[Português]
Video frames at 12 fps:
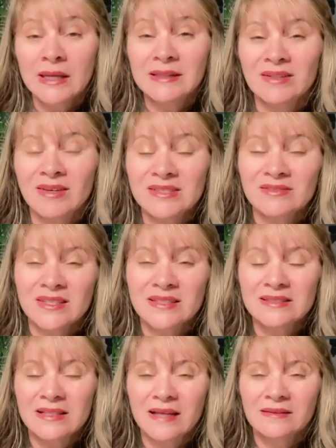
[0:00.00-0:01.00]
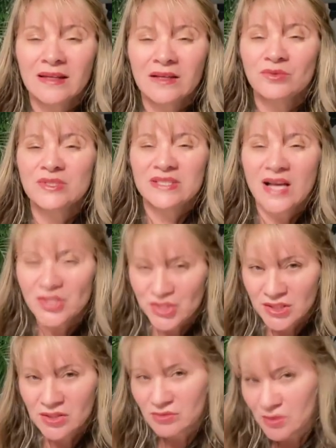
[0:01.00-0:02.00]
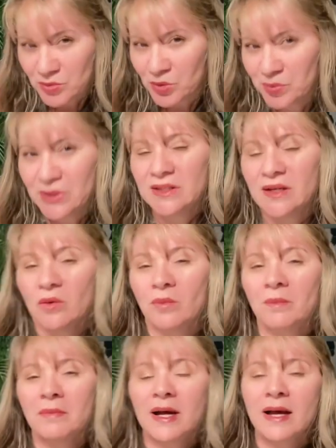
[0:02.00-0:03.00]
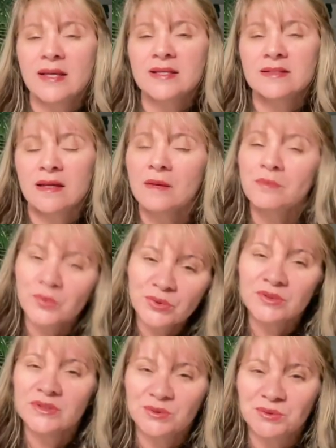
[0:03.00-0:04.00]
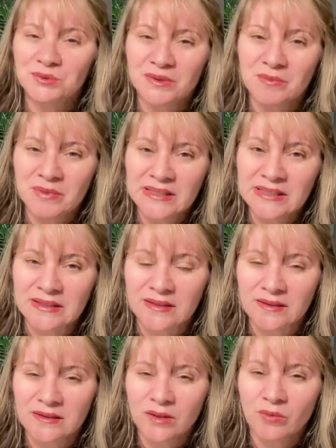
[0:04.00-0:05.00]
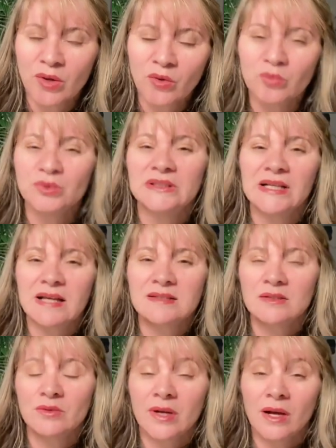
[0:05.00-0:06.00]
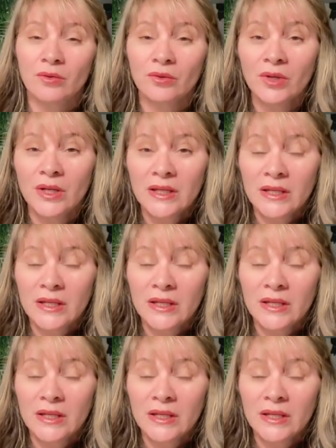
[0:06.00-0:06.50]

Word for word: então às vezes até um exagero na minha opinião mas é muito da cultura americana então a comunicação é algo